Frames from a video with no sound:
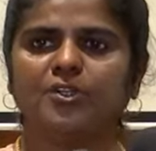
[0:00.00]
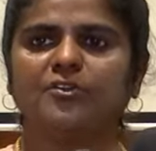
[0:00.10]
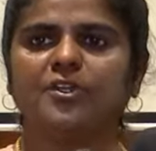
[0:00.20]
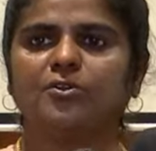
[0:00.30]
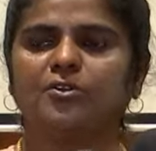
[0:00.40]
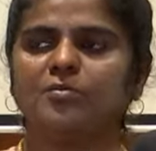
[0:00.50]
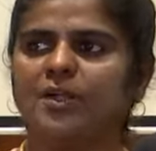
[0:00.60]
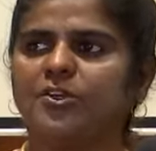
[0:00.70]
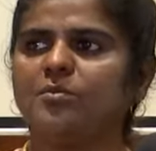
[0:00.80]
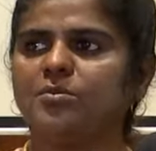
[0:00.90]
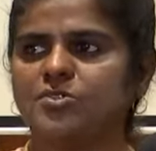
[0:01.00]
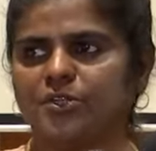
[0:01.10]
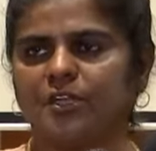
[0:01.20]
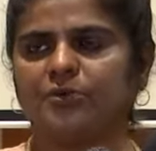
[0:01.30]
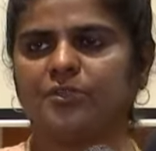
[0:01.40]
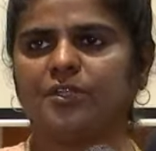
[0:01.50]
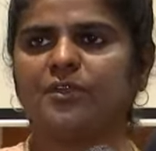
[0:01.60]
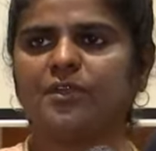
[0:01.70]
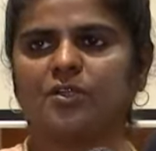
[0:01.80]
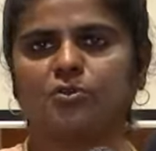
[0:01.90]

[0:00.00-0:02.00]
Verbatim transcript: உதவி குழு மற்றும் சுய உதவி